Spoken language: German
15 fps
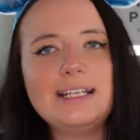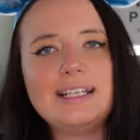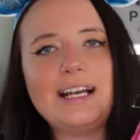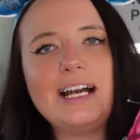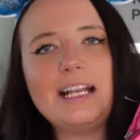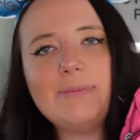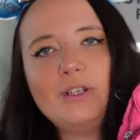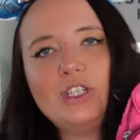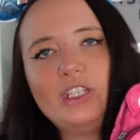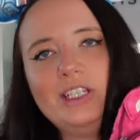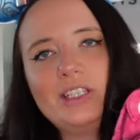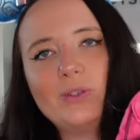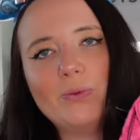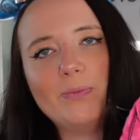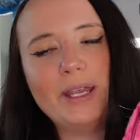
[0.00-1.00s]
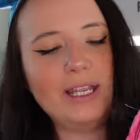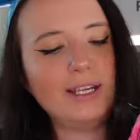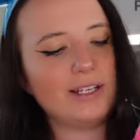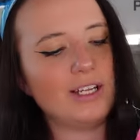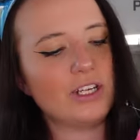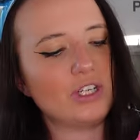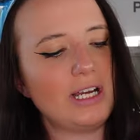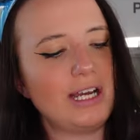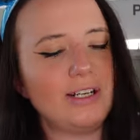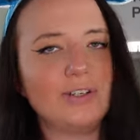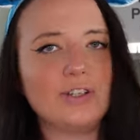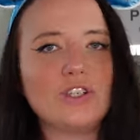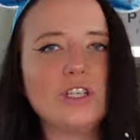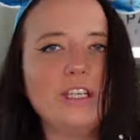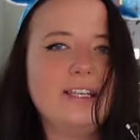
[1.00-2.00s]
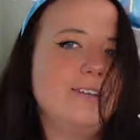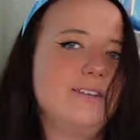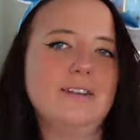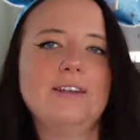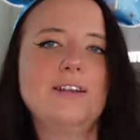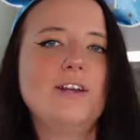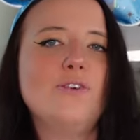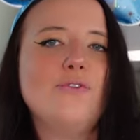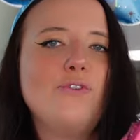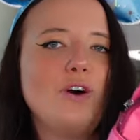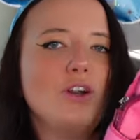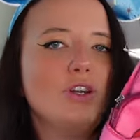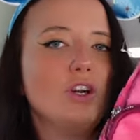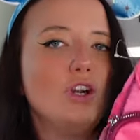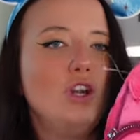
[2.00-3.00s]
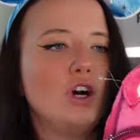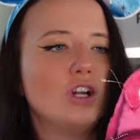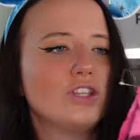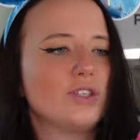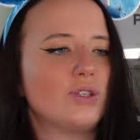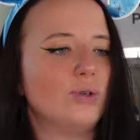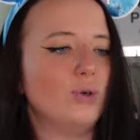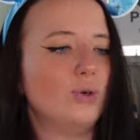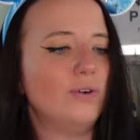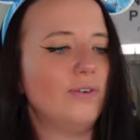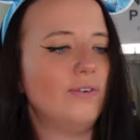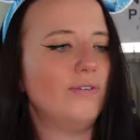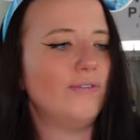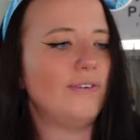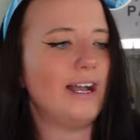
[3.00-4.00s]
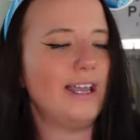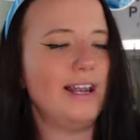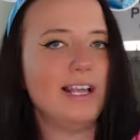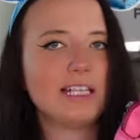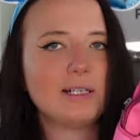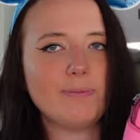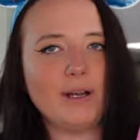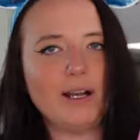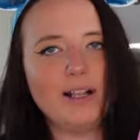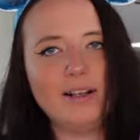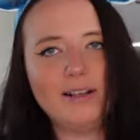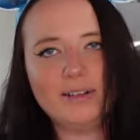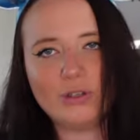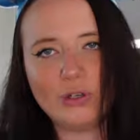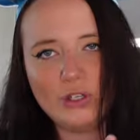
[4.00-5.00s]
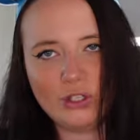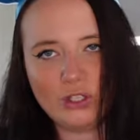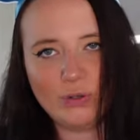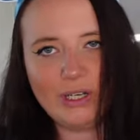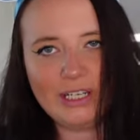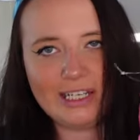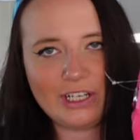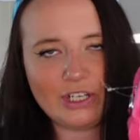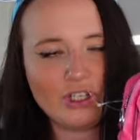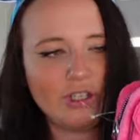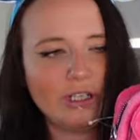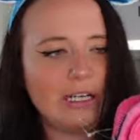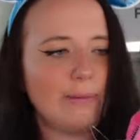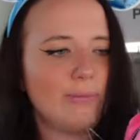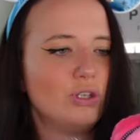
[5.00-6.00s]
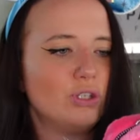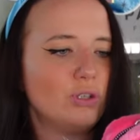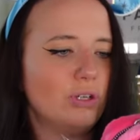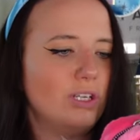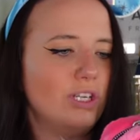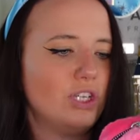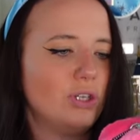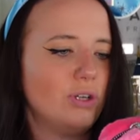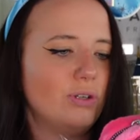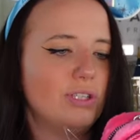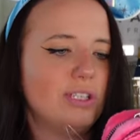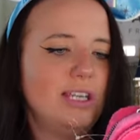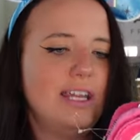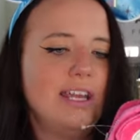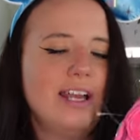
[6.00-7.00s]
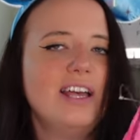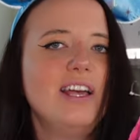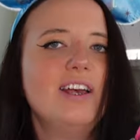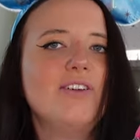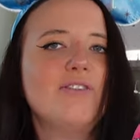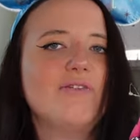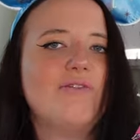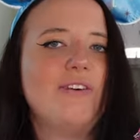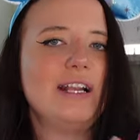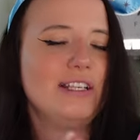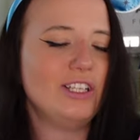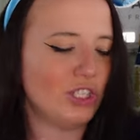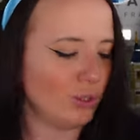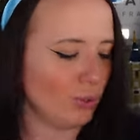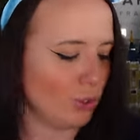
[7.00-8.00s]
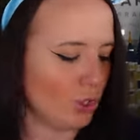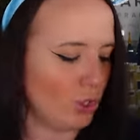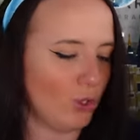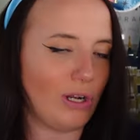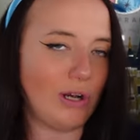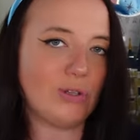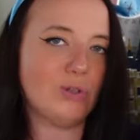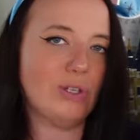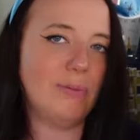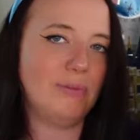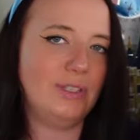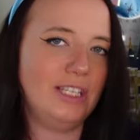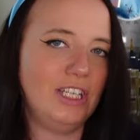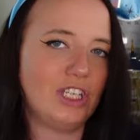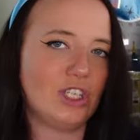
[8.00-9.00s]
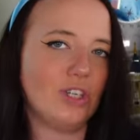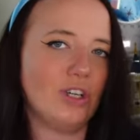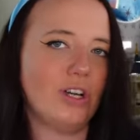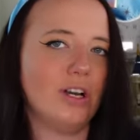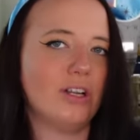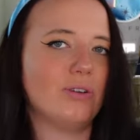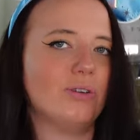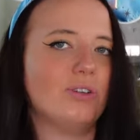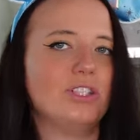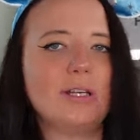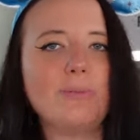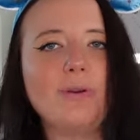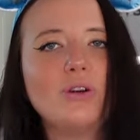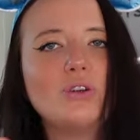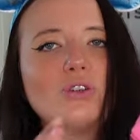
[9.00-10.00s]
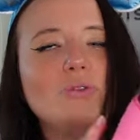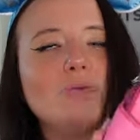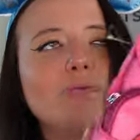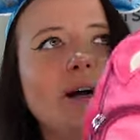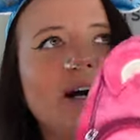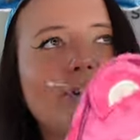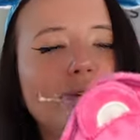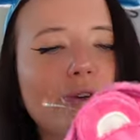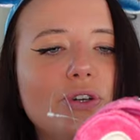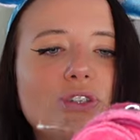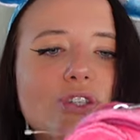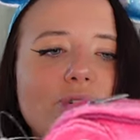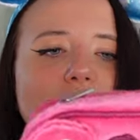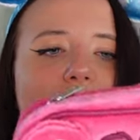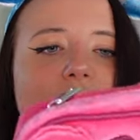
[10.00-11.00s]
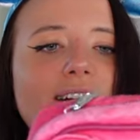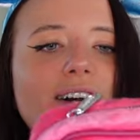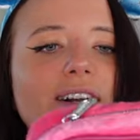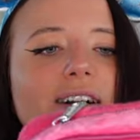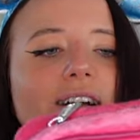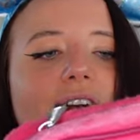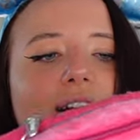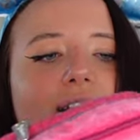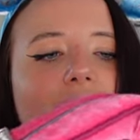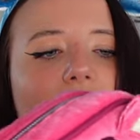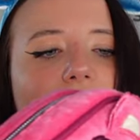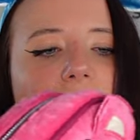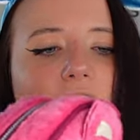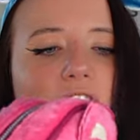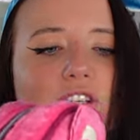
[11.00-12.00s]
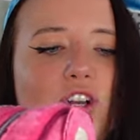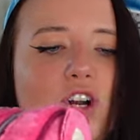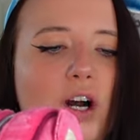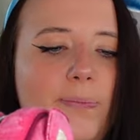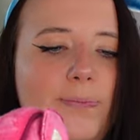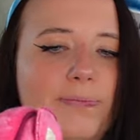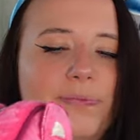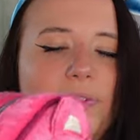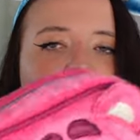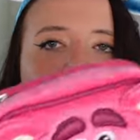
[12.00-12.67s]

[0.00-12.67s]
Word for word: da hat mich diese Umhängetasche angeschrien von Lotso, weil erstmal Toy Story Tasche habe ich noch nicht und die fand ich so schön, auch zu dem T-Shirt und ich habe ja auch schon ein paar Toy Story Sachen. Dachte ich, komm,